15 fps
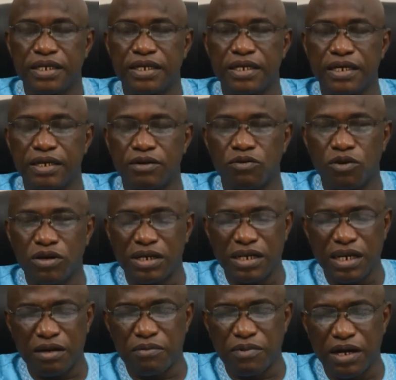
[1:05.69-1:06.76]
Et
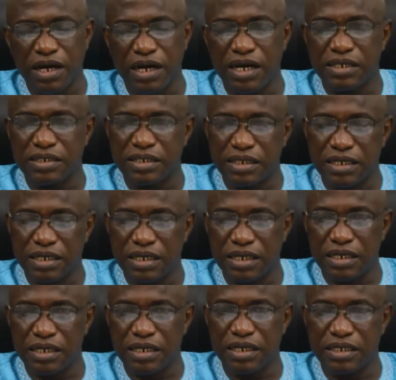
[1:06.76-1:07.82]
contrairement à ce
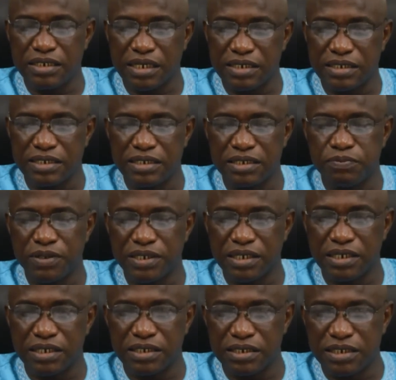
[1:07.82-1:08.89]
que les gens se disent,
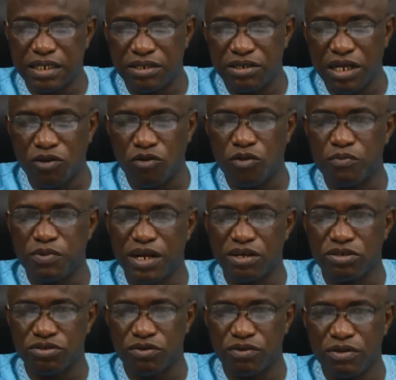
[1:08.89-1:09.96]
peut-être que c'est une
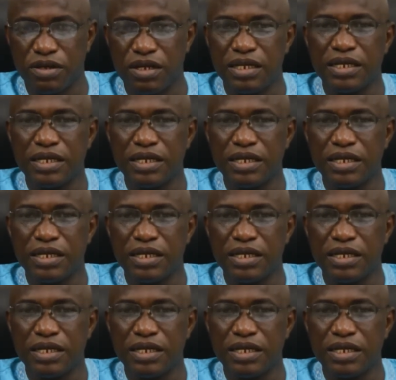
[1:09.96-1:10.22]
incompréhension,